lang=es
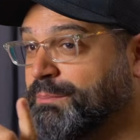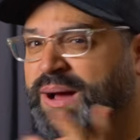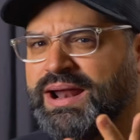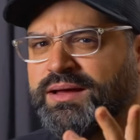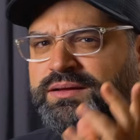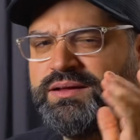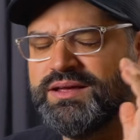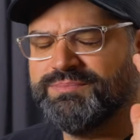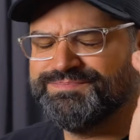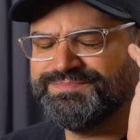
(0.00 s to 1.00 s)
vale,
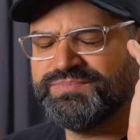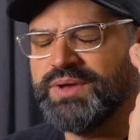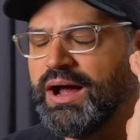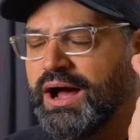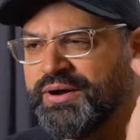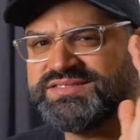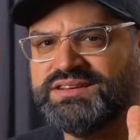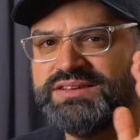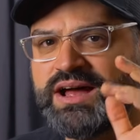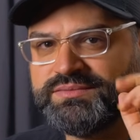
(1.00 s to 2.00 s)
eh, ahora
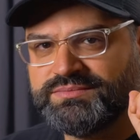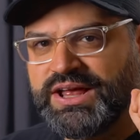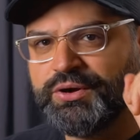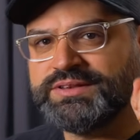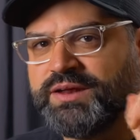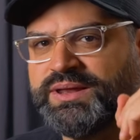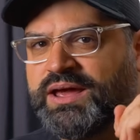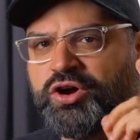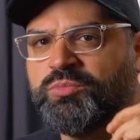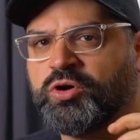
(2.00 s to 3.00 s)
sí, ya creo que
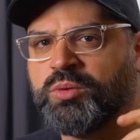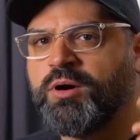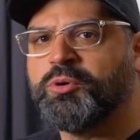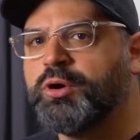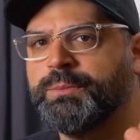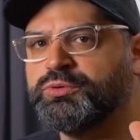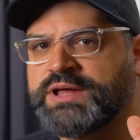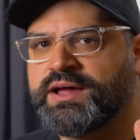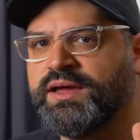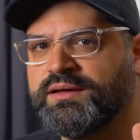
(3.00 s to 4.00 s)
terminé. ¿Cómo, ¿Cómo vamos con el
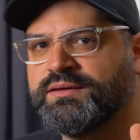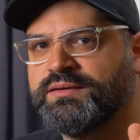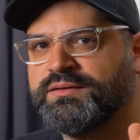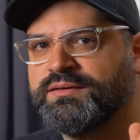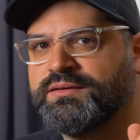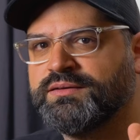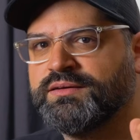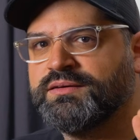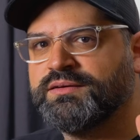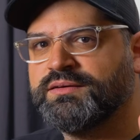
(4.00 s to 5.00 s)
puntaje?
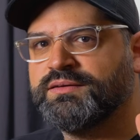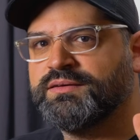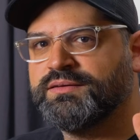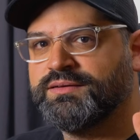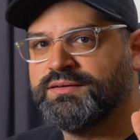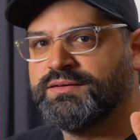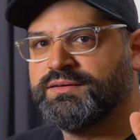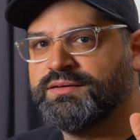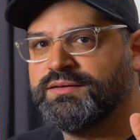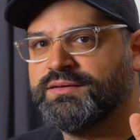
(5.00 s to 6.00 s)
Consola 6,
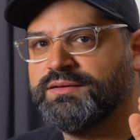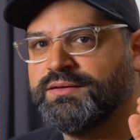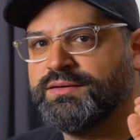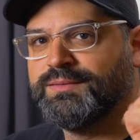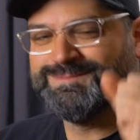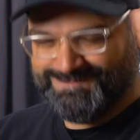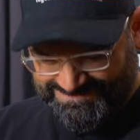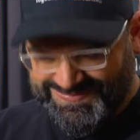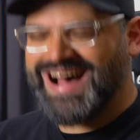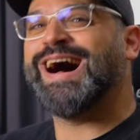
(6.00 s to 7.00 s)
PC 6.5.
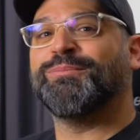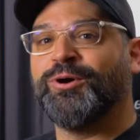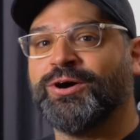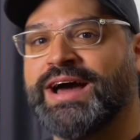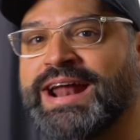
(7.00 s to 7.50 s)
¡Vamos,